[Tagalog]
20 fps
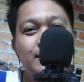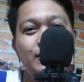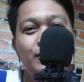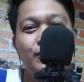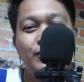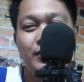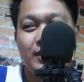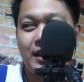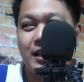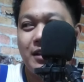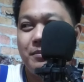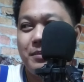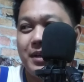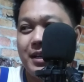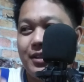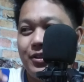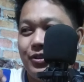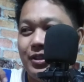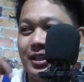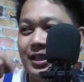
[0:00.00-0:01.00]
nung
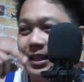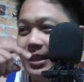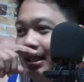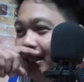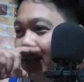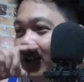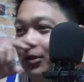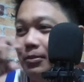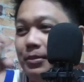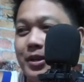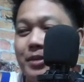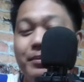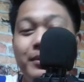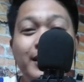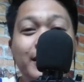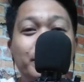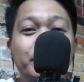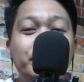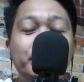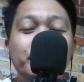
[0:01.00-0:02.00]
kalmado ni Omar
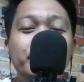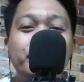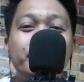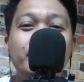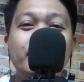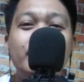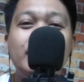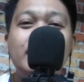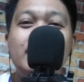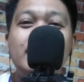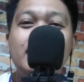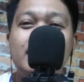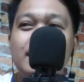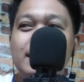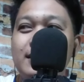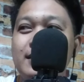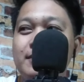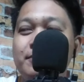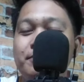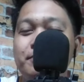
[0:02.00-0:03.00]
Baliw
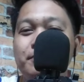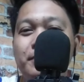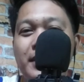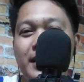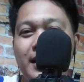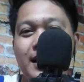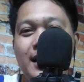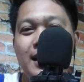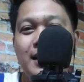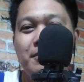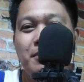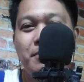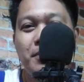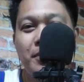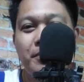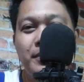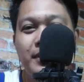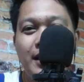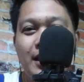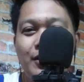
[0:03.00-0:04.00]
para lang
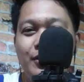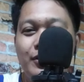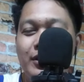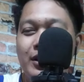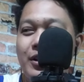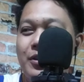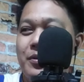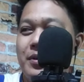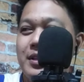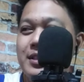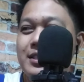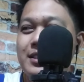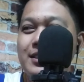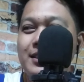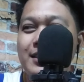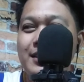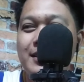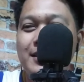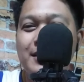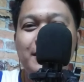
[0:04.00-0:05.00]
mapagbigay yung
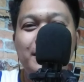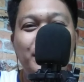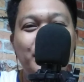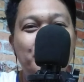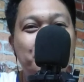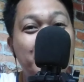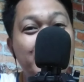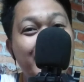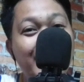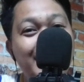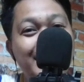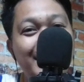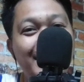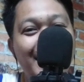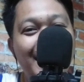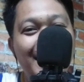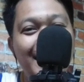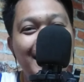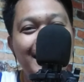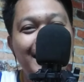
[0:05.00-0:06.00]
request. Ayan, pasensya
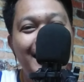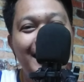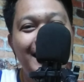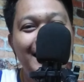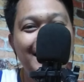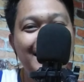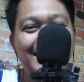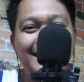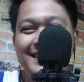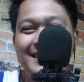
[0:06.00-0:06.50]
na agad ah.